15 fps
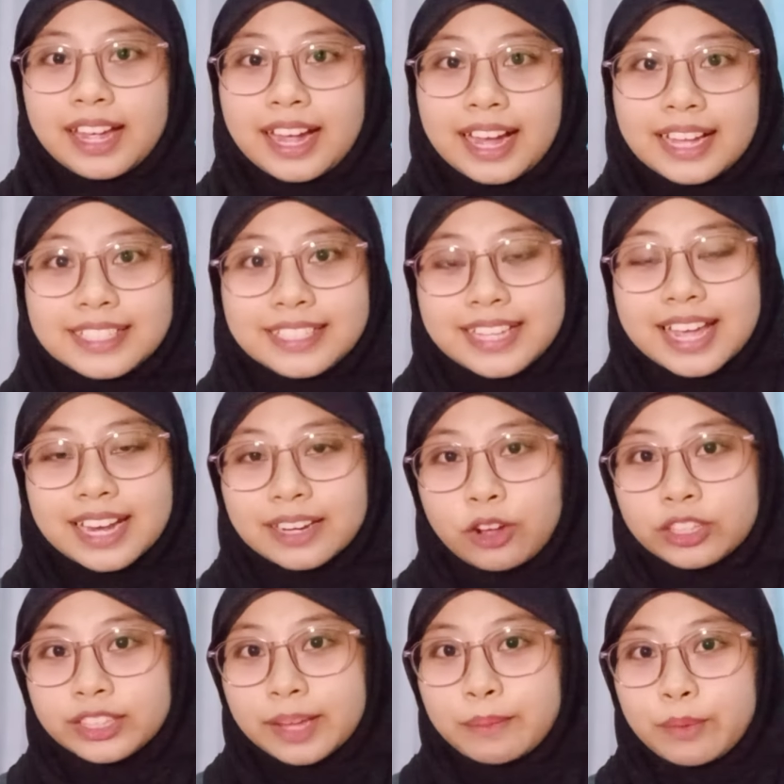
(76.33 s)
Kajian
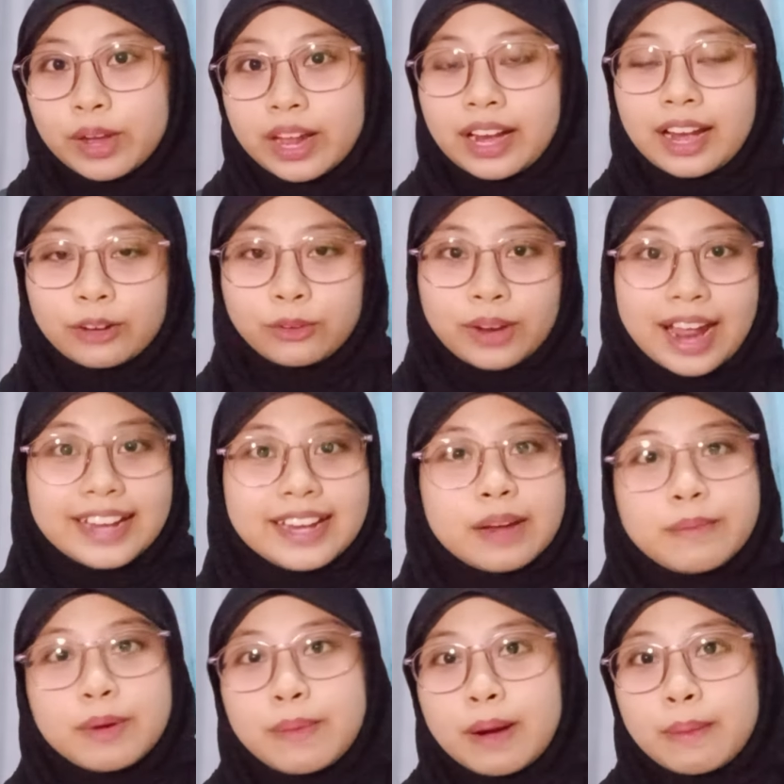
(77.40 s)
Kontemporer Al-Quran,
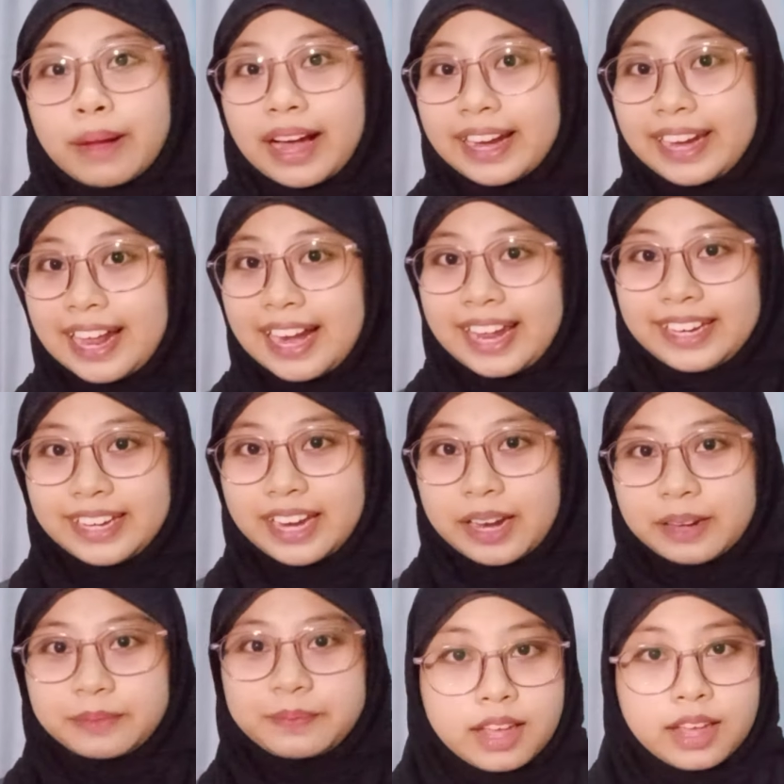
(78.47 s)
dan beberapa karya lain.
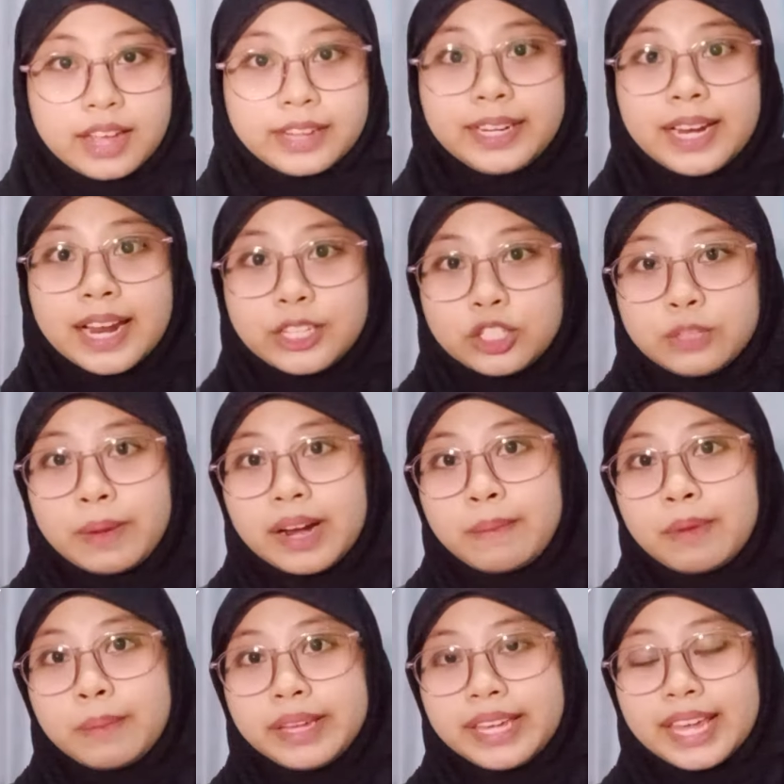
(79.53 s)
Dilanjut pada
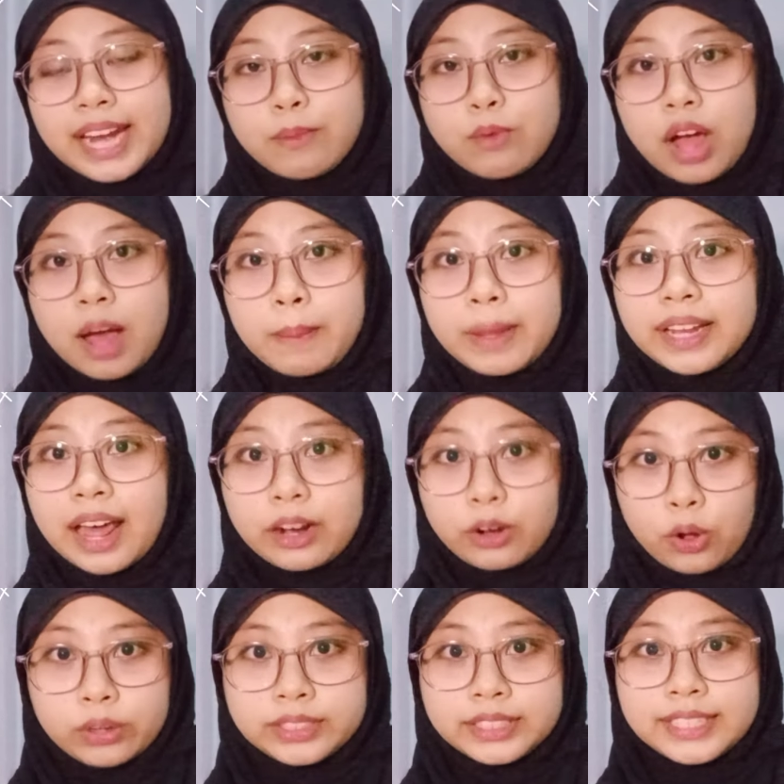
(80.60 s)
pemikiran Muhammad
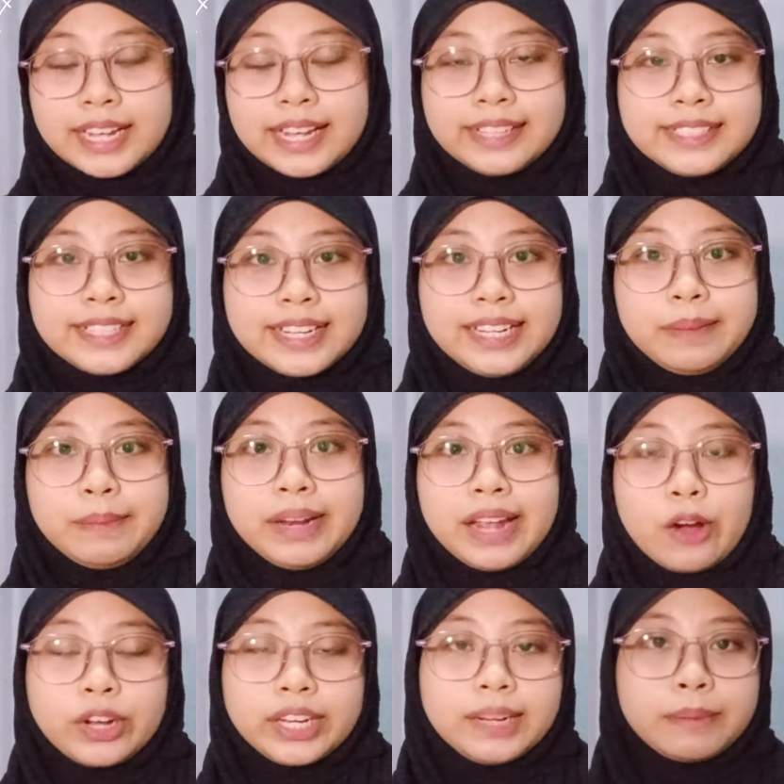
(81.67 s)
Arkon, jadi
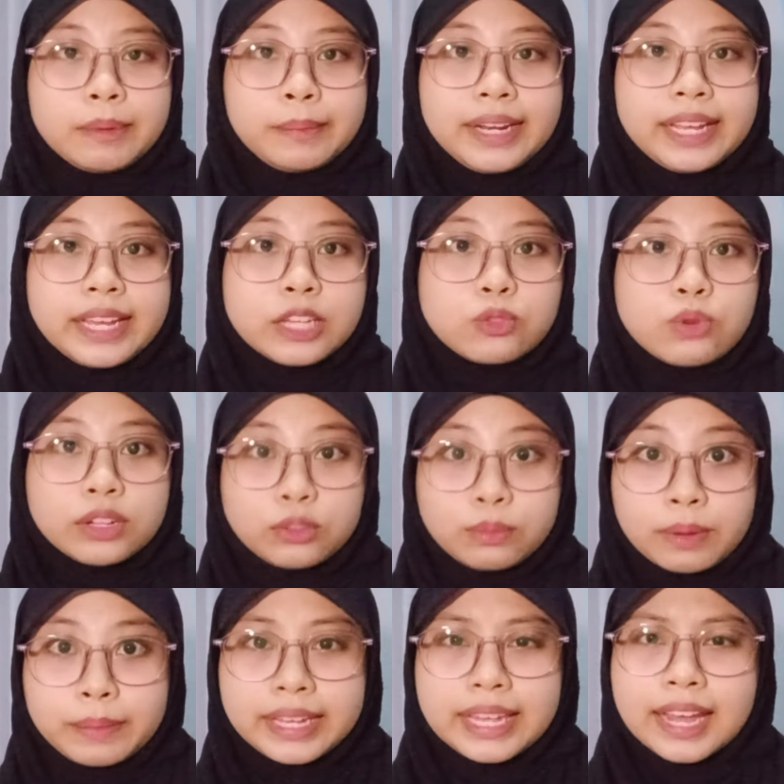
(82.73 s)
beliau ini memiliki suatu
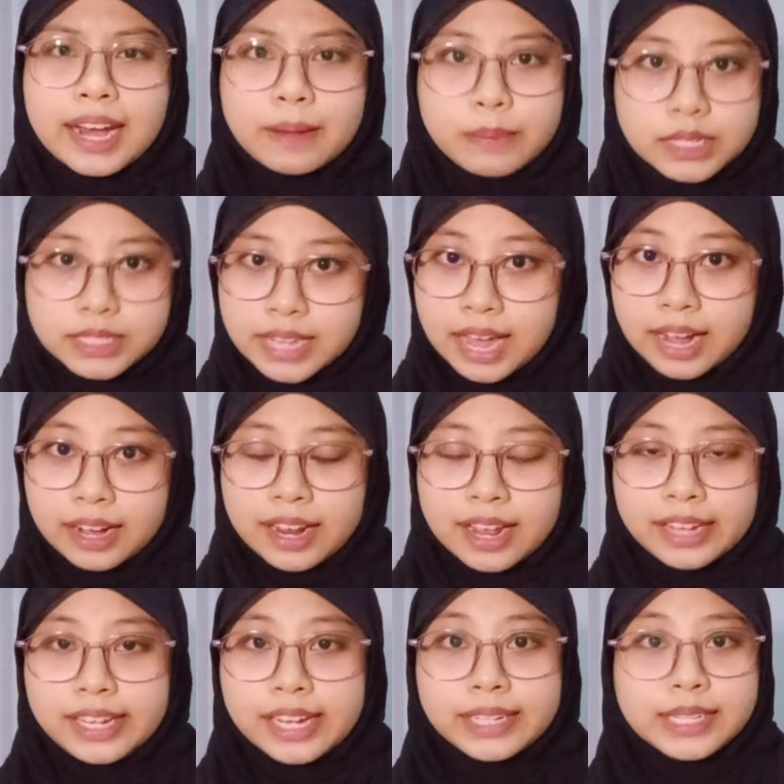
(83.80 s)
pemikiran besar
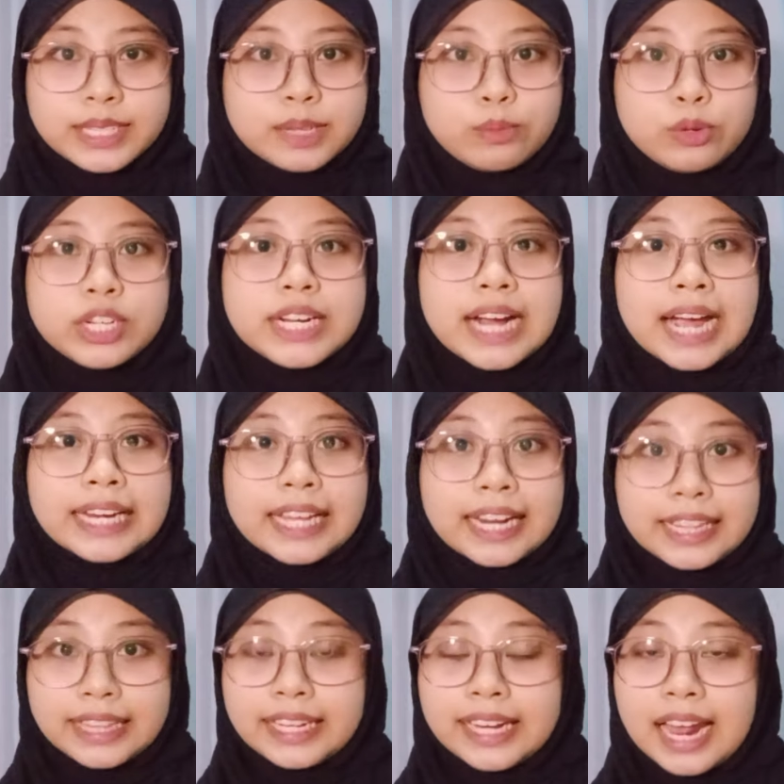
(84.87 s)
yang disebut dengan
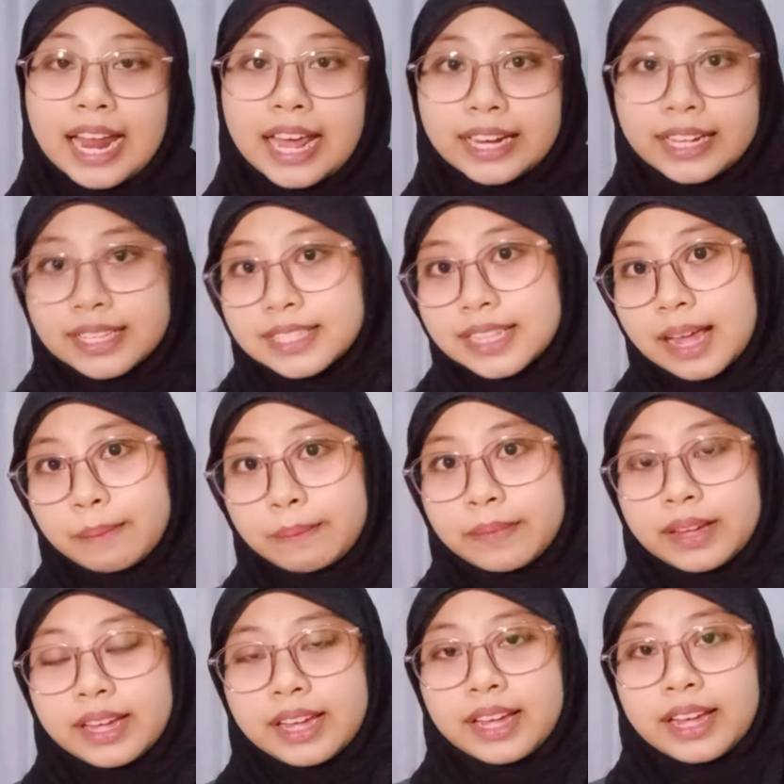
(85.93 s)
kritik nalar Islam.